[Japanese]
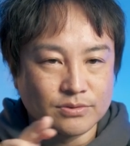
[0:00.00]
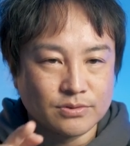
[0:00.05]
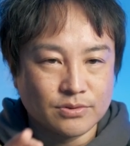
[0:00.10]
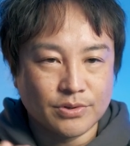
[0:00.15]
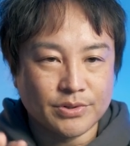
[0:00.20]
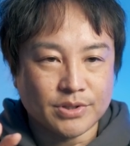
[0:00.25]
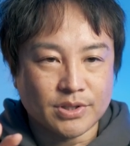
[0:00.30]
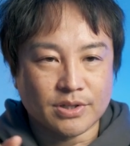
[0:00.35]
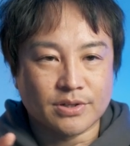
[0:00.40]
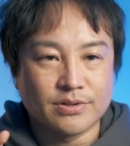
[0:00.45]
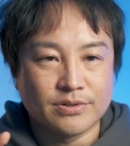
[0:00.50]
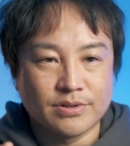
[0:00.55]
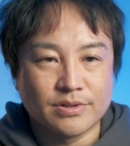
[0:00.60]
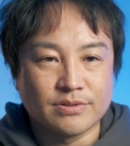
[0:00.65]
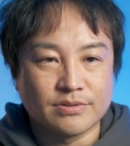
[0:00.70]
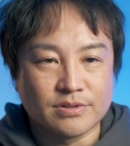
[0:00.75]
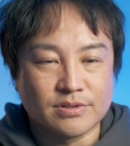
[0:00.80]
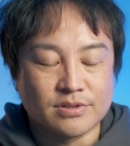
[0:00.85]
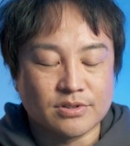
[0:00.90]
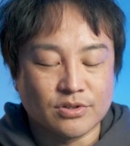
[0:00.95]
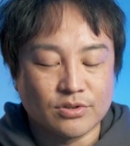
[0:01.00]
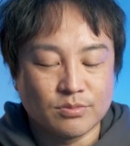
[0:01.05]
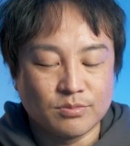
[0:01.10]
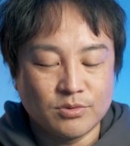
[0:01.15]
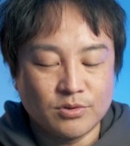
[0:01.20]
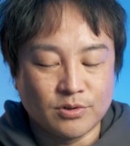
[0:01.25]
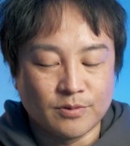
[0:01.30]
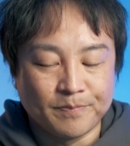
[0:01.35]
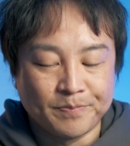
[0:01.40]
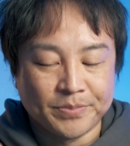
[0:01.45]
動いてくれるんですけど
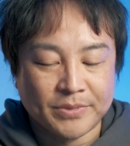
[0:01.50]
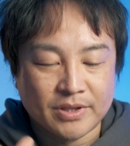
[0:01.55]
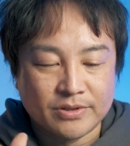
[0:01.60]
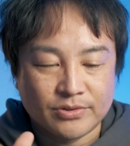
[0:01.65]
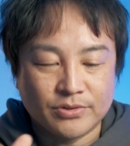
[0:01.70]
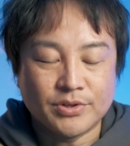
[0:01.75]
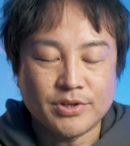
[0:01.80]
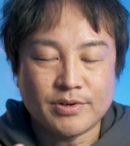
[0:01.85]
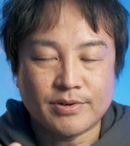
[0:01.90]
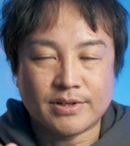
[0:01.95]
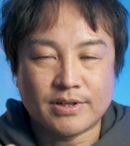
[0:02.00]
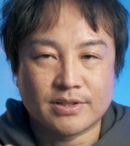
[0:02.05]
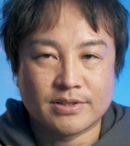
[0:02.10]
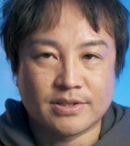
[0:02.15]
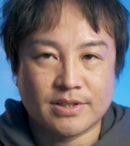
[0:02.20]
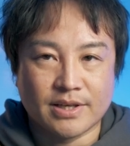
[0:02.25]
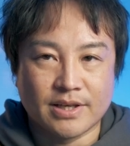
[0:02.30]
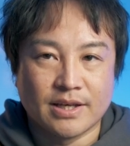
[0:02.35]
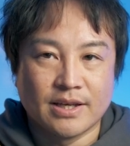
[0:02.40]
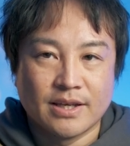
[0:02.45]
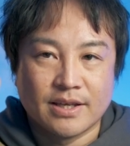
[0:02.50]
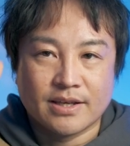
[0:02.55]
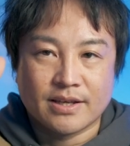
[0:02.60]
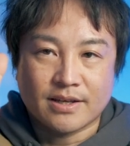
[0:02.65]
もそうではなくて